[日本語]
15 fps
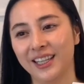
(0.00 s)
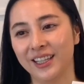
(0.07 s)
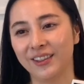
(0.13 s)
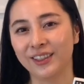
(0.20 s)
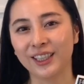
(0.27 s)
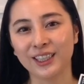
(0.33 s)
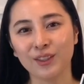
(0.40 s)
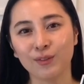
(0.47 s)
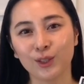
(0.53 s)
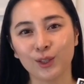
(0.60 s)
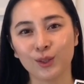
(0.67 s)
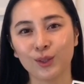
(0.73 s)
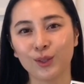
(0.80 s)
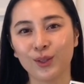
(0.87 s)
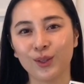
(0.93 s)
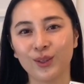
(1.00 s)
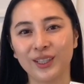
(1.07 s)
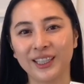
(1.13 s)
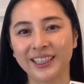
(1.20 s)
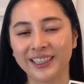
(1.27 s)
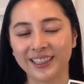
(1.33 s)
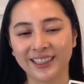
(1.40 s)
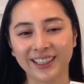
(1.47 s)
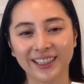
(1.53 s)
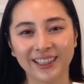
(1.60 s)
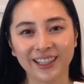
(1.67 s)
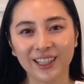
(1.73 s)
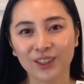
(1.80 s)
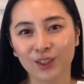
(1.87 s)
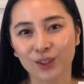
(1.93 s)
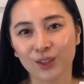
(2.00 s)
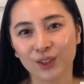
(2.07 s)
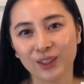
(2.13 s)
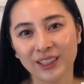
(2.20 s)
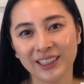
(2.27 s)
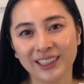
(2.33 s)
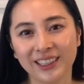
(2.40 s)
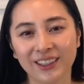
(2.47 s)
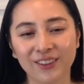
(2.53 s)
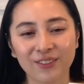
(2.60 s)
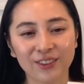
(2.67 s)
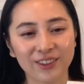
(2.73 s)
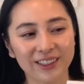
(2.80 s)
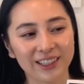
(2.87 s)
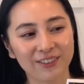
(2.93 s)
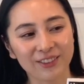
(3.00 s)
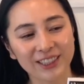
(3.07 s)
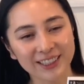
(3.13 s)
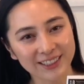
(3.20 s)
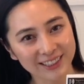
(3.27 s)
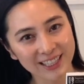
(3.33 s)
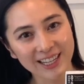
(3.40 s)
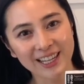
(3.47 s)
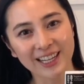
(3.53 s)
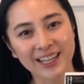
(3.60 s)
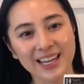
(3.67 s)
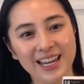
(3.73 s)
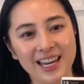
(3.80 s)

私もその一員でありたいというふうに思っていますが、